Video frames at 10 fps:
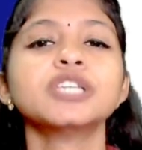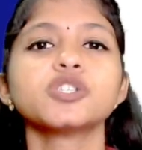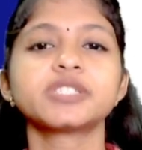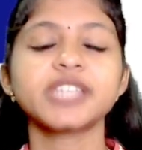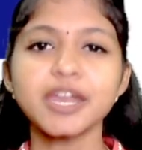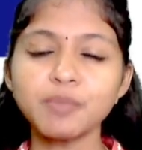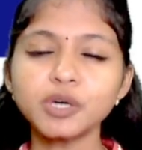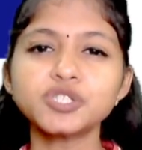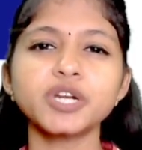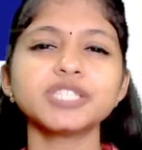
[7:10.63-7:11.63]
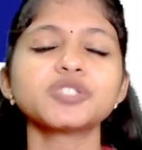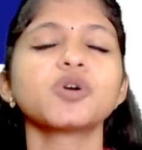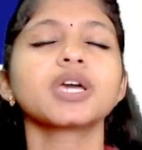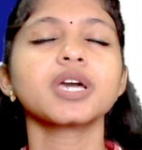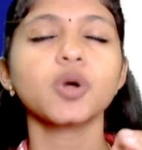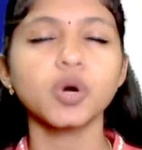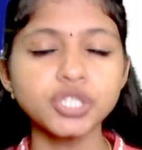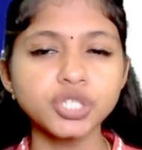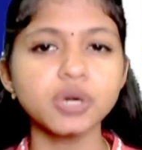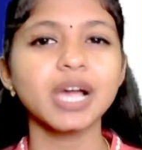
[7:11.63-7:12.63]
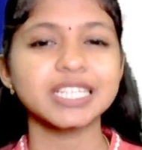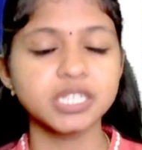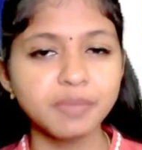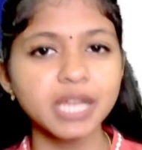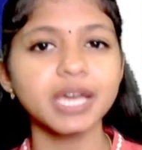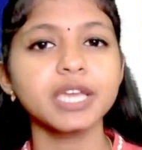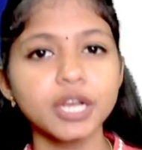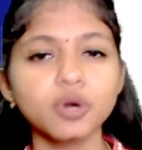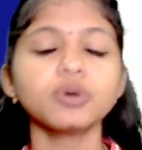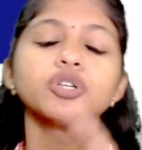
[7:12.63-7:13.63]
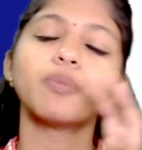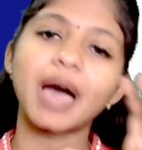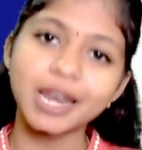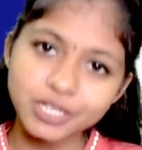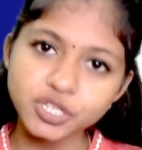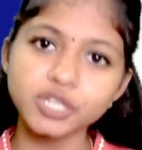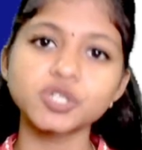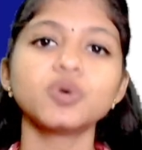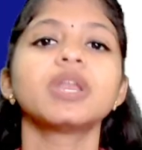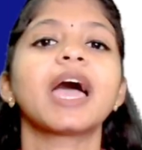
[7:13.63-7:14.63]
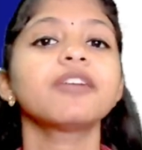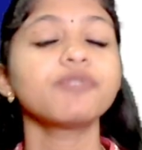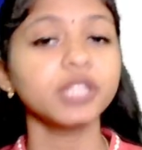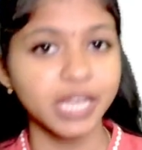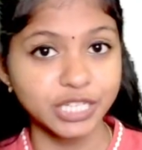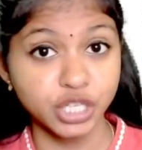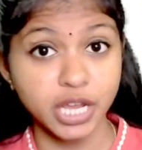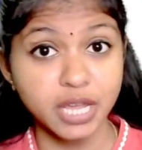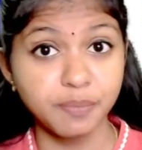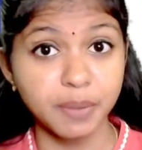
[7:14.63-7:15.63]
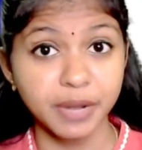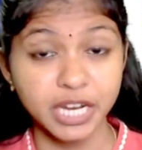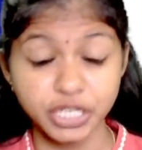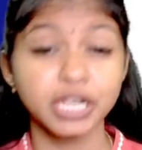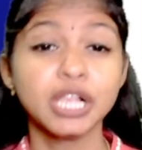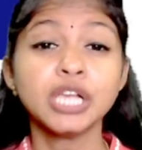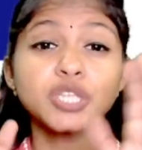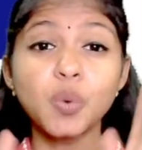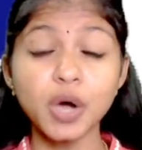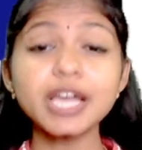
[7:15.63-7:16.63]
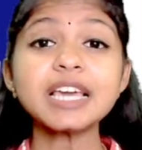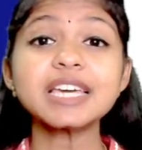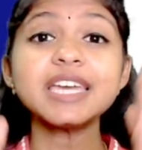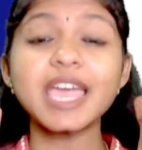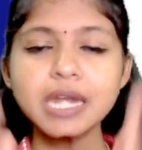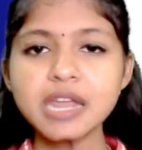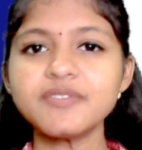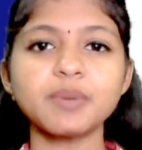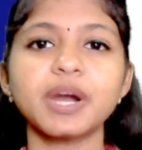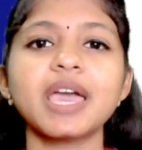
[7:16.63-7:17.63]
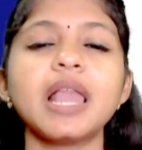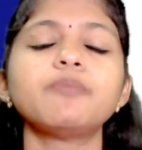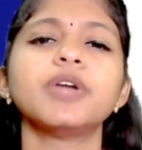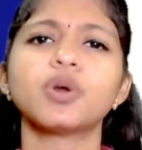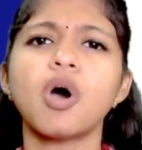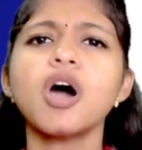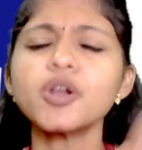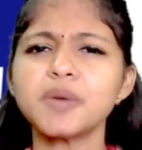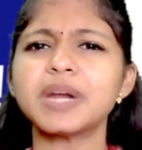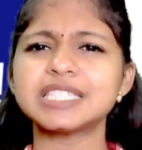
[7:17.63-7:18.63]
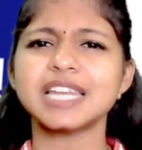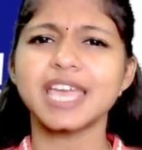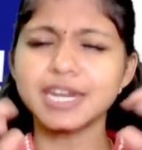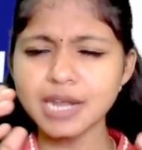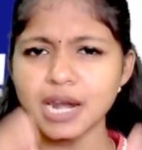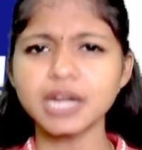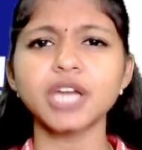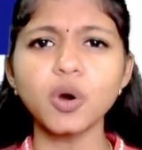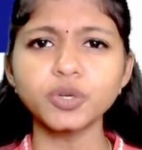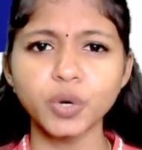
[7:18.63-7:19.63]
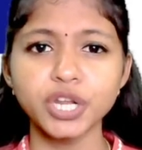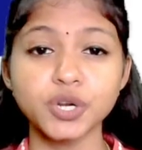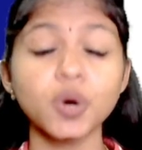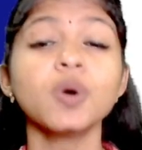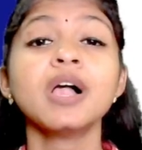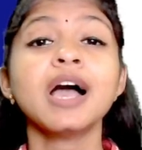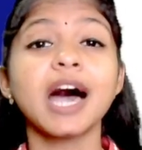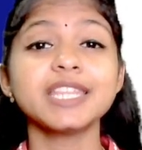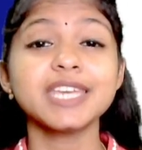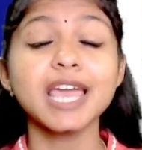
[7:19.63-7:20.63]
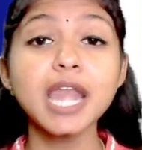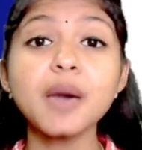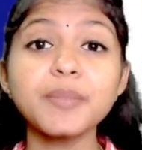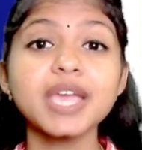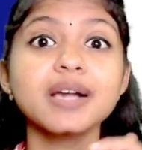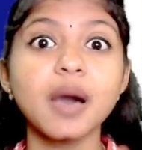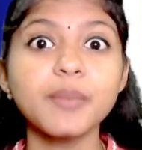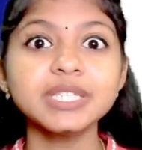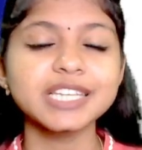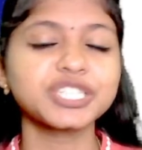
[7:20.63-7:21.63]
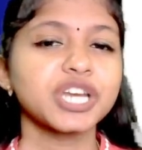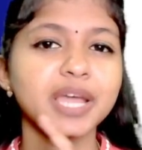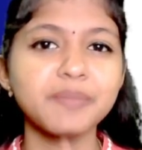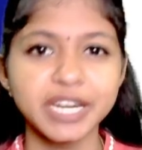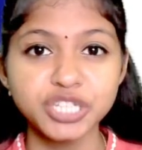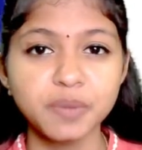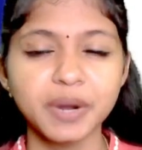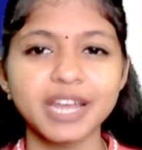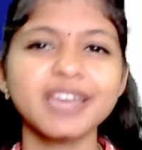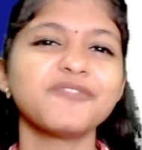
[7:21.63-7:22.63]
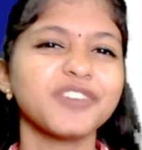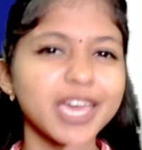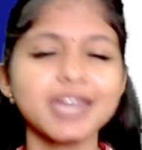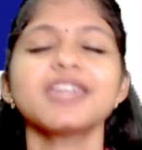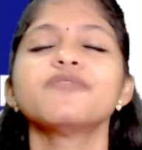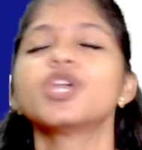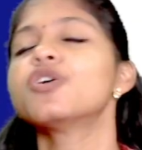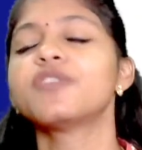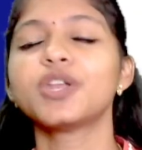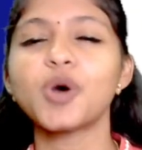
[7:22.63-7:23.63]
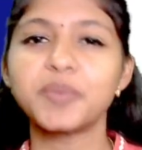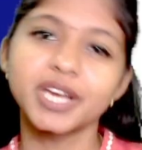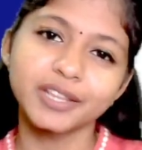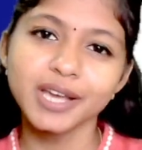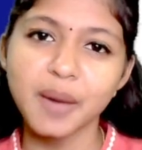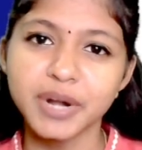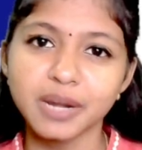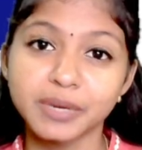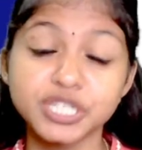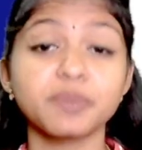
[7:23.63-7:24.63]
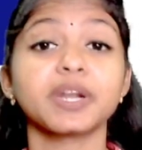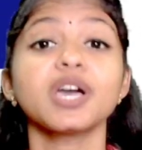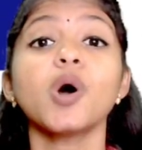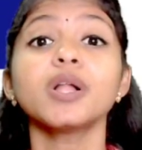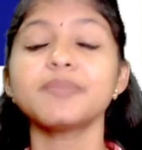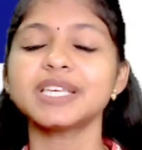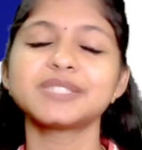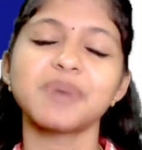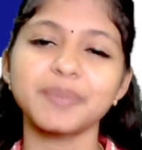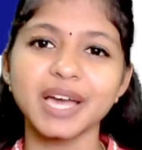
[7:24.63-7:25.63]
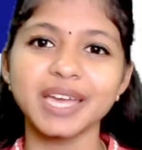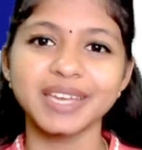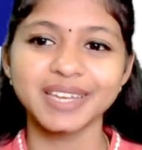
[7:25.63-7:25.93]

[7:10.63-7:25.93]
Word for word: ஸோ ஸ்டேட் போர்ட் ஸ்டூடெண்ட்ஸ் உங்களுக்கு கொஞ்சம் கஷ்டமாக தான் இருக்கும் டு பேலன்ஸ் யுவர் ஸ்கூல் அண்ட் ஃபார் தி ஜேஇ ப்ரிப்பரேஷன் ஸோ உங்களுக்கு என்ன விதமான ஹெல்ப் வேணும் ஆர் உங்கள் மனசில் என்னெல்லாம் டவுட் ஓடிட்டு அது எல்லாமே கமெண்ட் செக்ஷனில் மென்ஷன் பண்ணுங்கள் வேற என்ன வீடியோ வேணும் அப்படிங்கிறது கமெண்ட்டில் மென்ஷன் பண்ணுங்கள் ஆல் தி பெஸ்ட் பபாய்